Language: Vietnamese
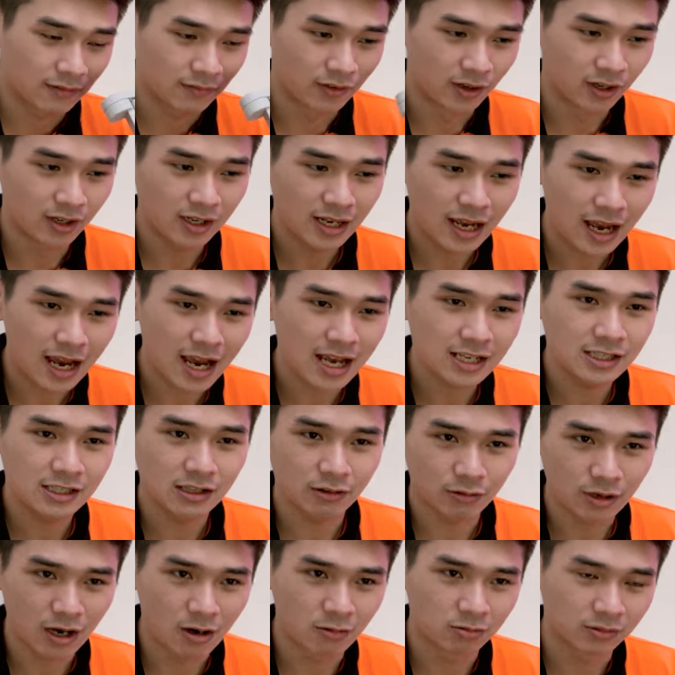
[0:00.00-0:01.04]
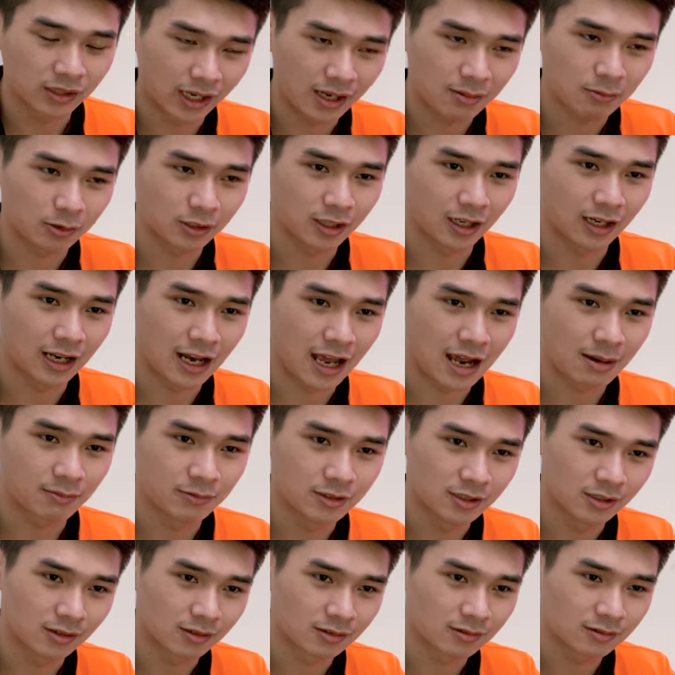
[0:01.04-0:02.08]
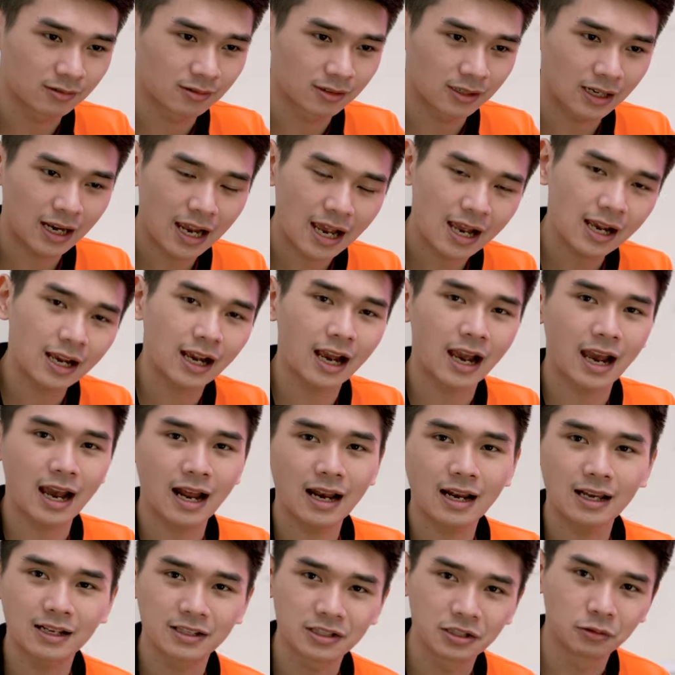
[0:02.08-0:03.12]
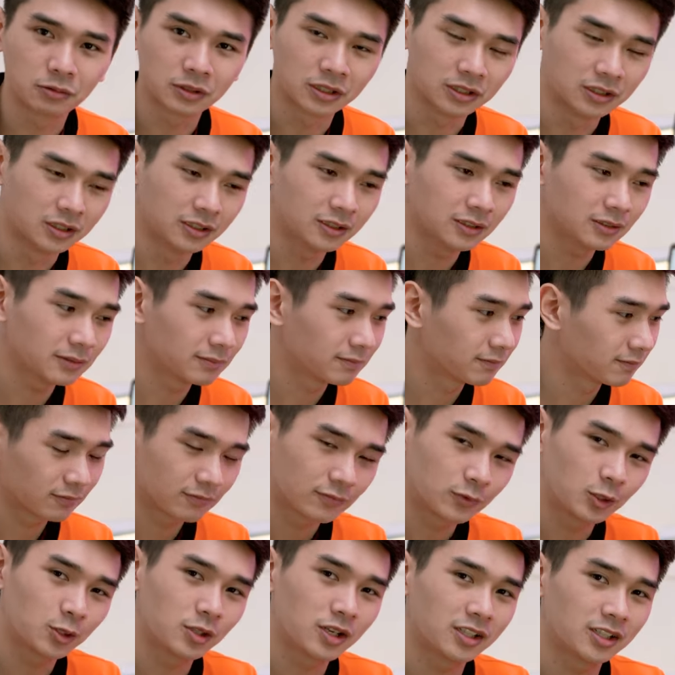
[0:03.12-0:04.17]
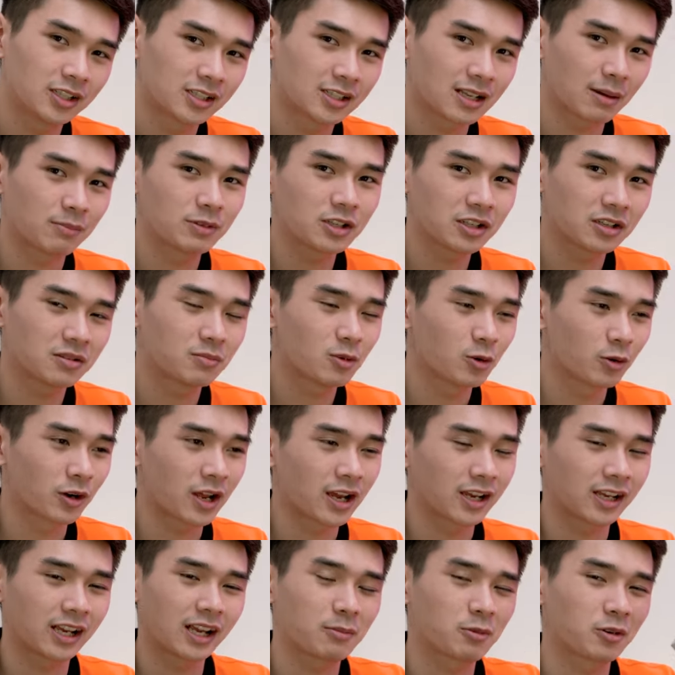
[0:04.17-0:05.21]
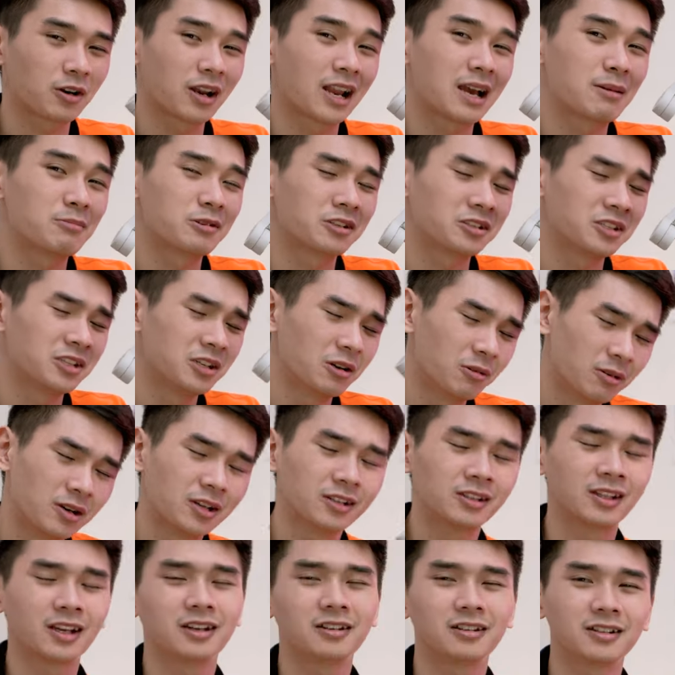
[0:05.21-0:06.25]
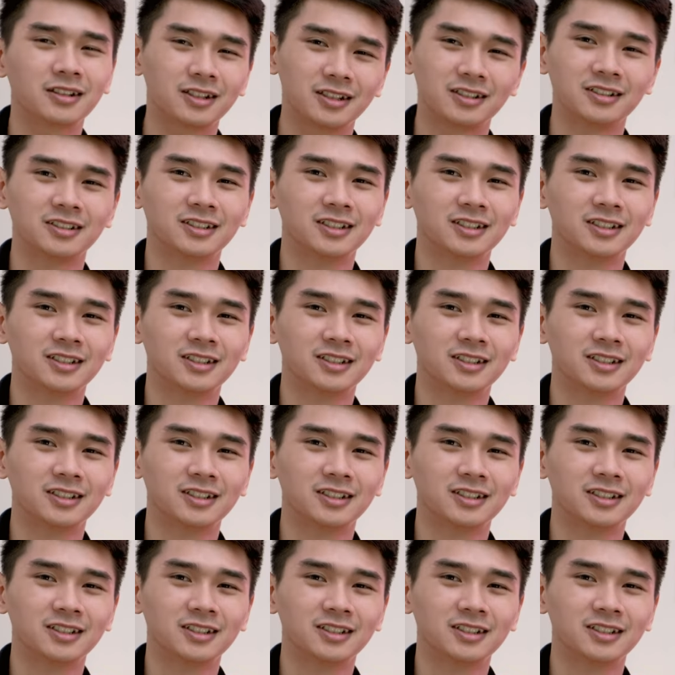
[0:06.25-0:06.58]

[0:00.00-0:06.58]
Với hai triệu đồng thì anh em có thể làm được khá khá là nhiều thứ. Tuy nhiên thì sắm chiếc gimbal này anh em còn làm được nhiều hơn thế nữa cơ.